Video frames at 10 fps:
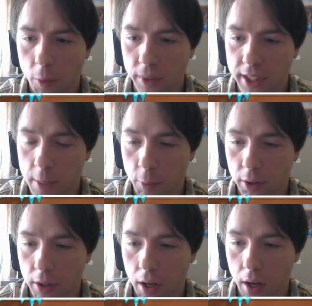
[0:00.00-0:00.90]
Вот таким
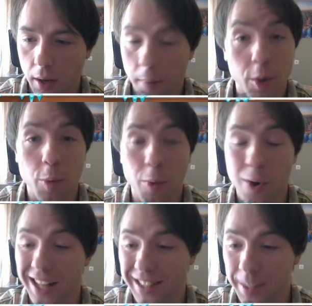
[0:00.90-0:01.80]
вот а,
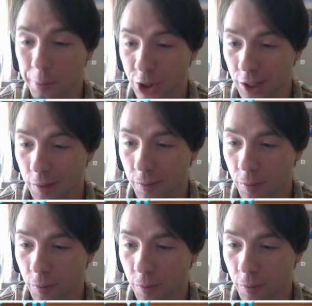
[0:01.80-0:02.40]
манипуляцией можно